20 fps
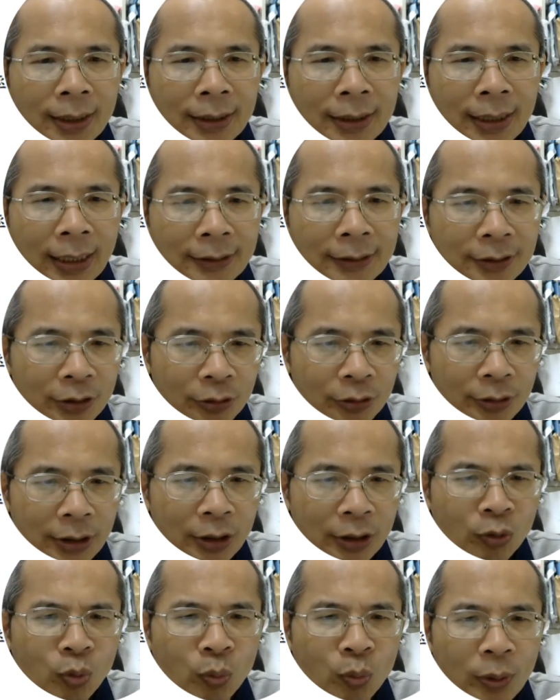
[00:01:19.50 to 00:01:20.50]
他是用
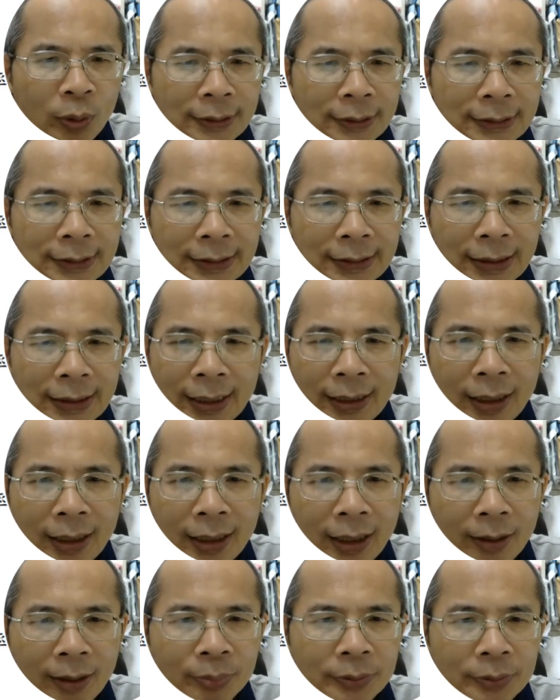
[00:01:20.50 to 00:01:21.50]
英文写
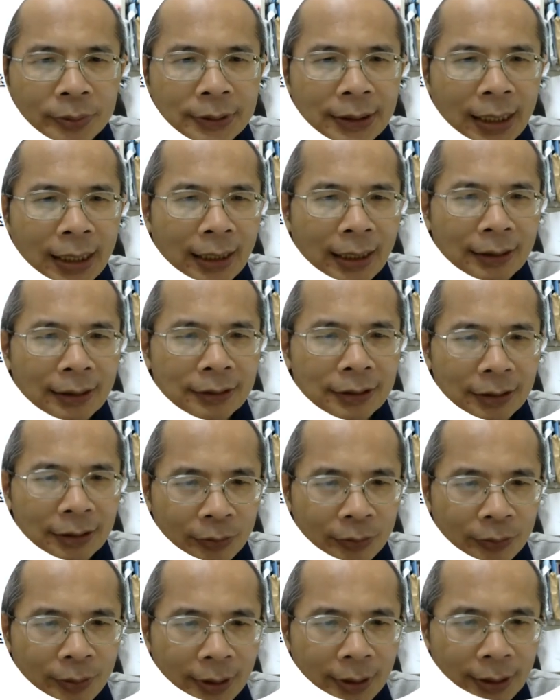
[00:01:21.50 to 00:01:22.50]
哈，不是啦，
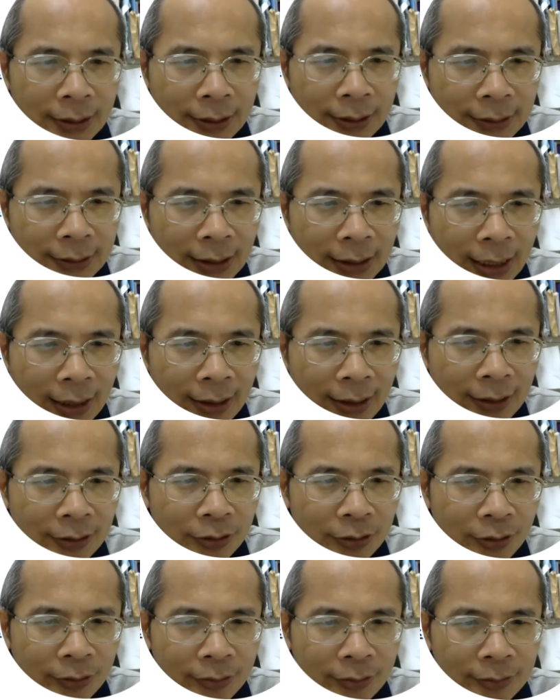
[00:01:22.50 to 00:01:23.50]
请问以下何
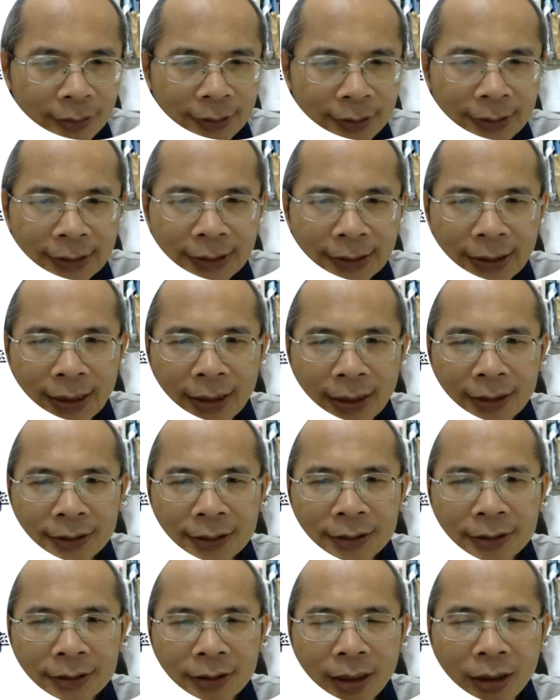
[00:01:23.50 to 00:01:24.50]
种解
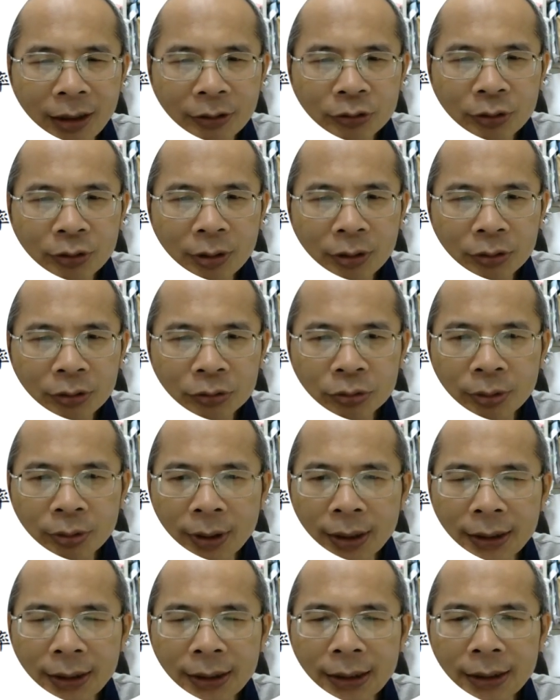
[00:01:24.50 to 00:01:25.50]
释哈，就
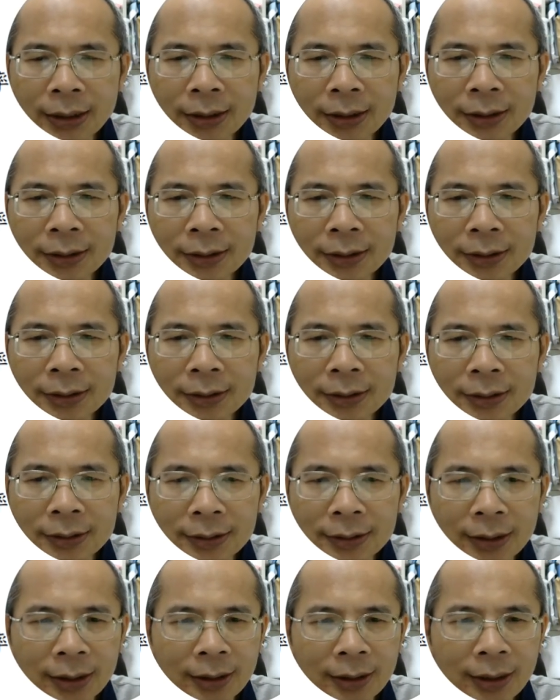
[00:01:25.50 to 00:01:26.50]
training
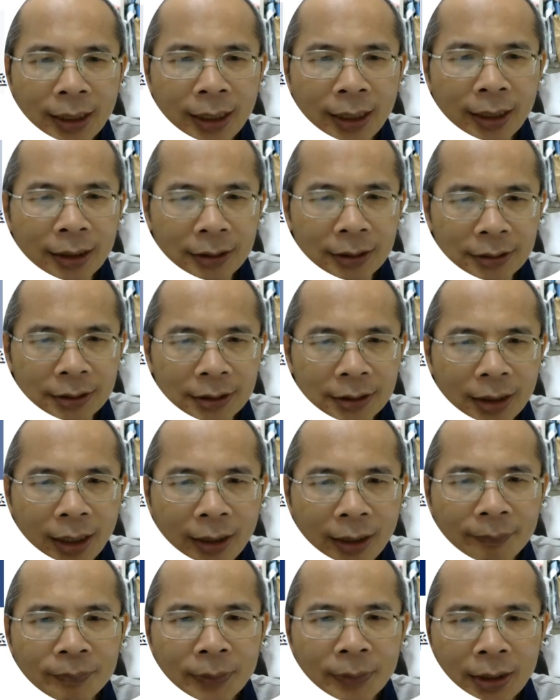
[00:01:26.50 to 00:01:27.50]
的 hedge
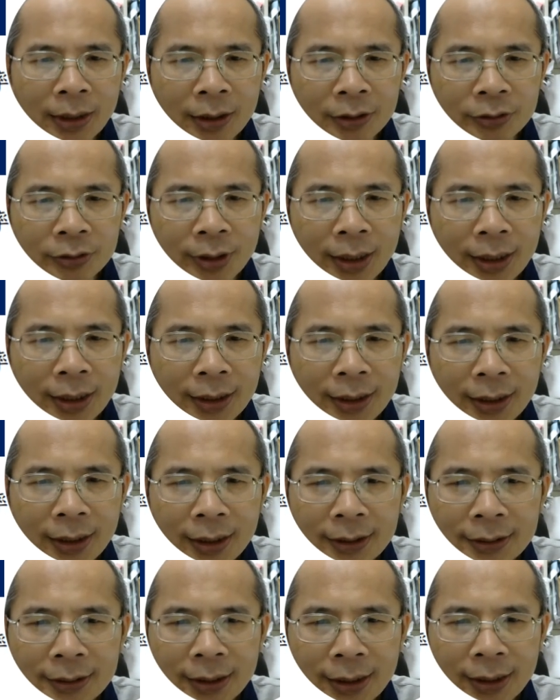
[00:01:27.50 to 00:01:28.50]
哈，所
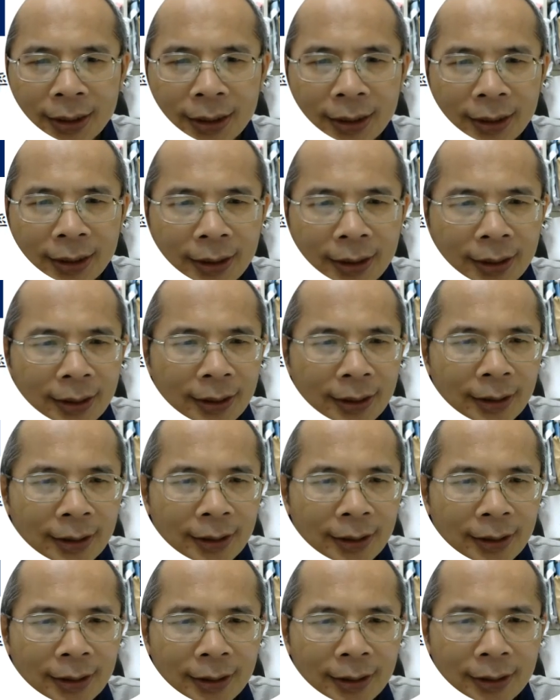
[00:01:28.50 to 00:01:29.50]
以这
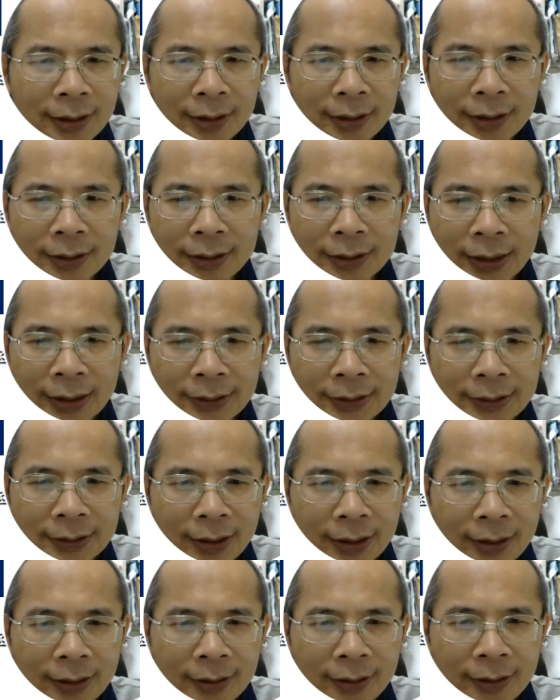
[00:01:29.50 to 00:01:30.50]
个那时
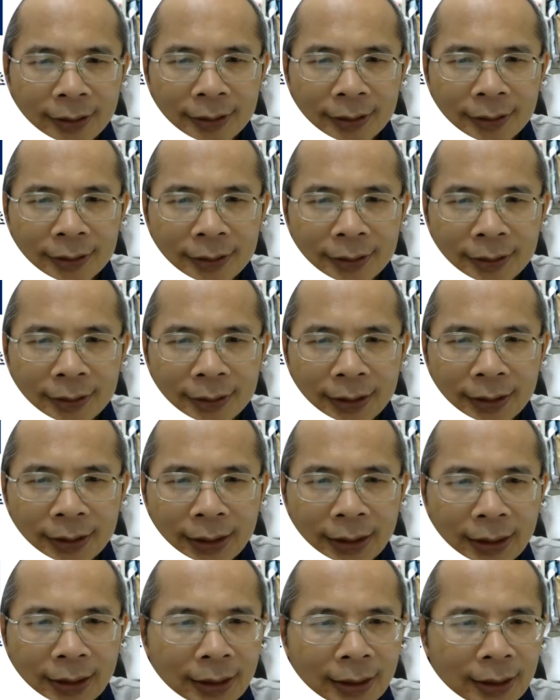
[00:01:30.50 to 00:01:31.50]
候那
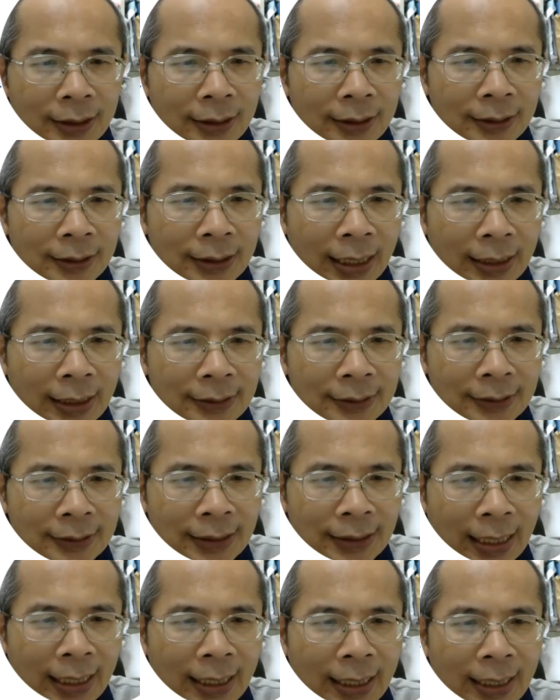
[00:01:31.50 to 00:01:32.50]
个他的
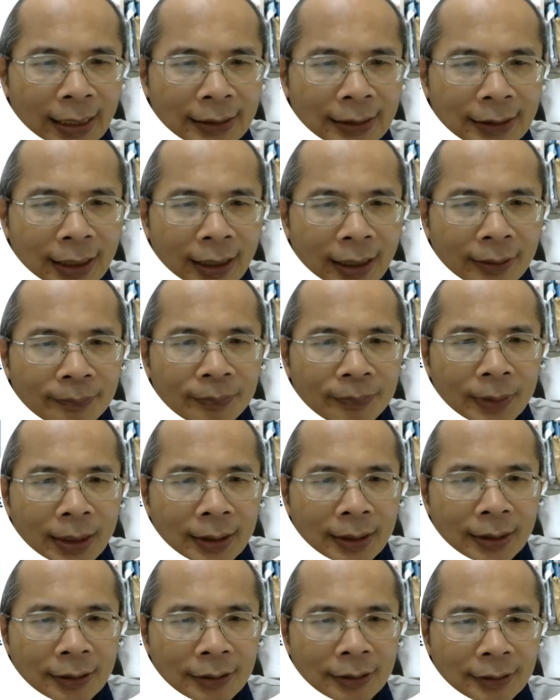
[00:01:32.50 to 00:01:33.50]
答案哈，
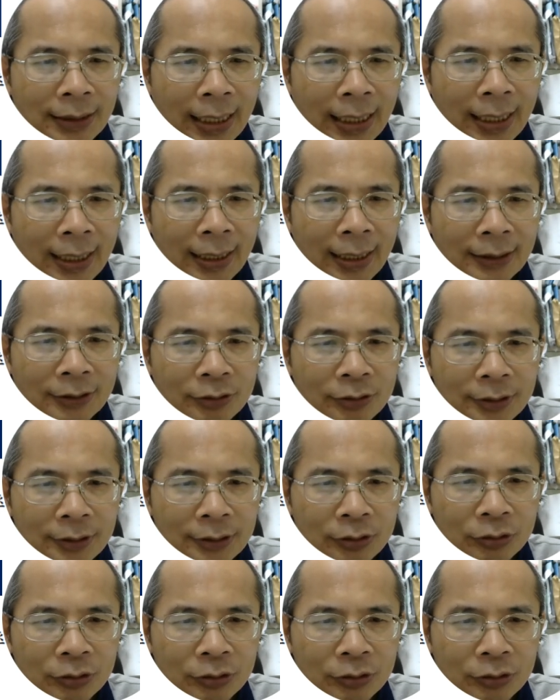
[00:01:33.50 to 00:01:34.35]
那时候答案就。